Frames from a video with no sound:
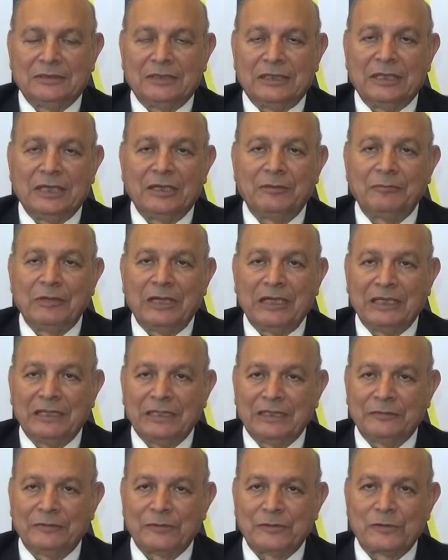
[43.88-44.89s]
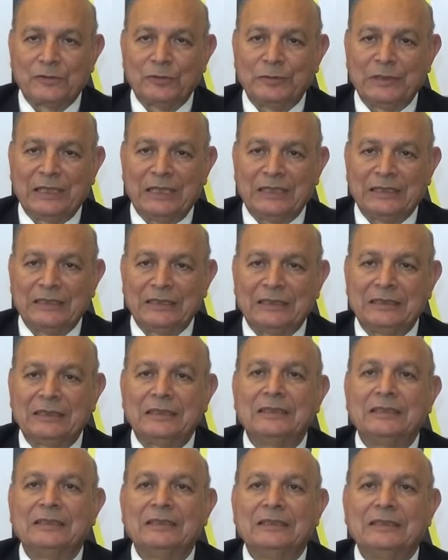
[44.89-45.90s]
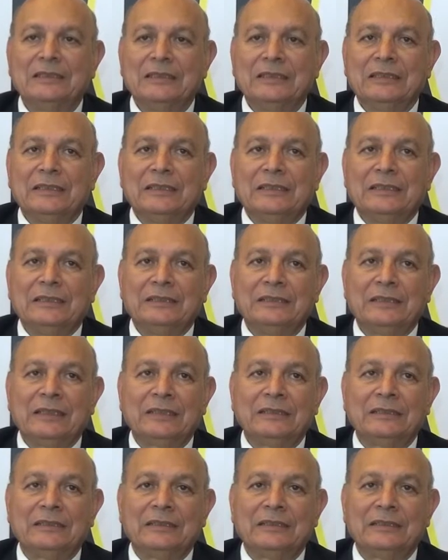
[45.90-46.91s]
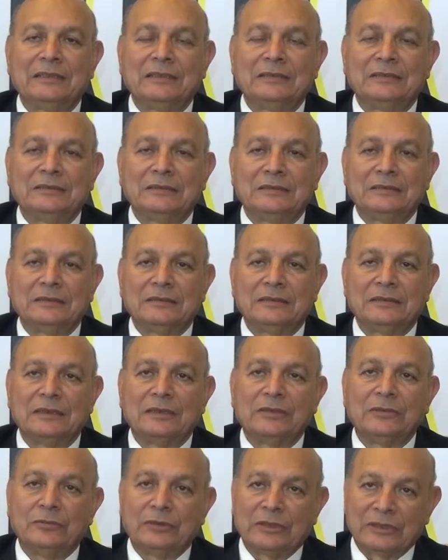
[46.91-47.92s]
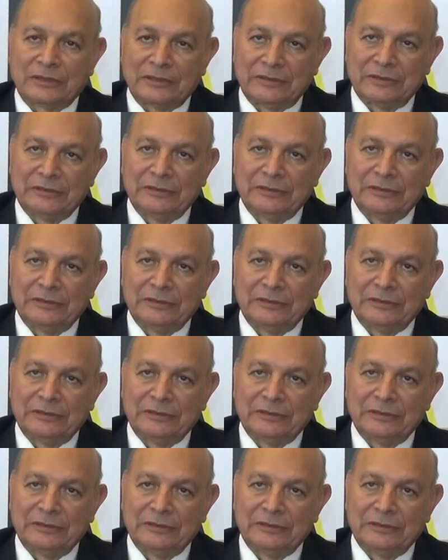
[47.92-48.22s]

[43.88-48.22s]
أهم حاجة في أسلوب الحياة إن احنا ندور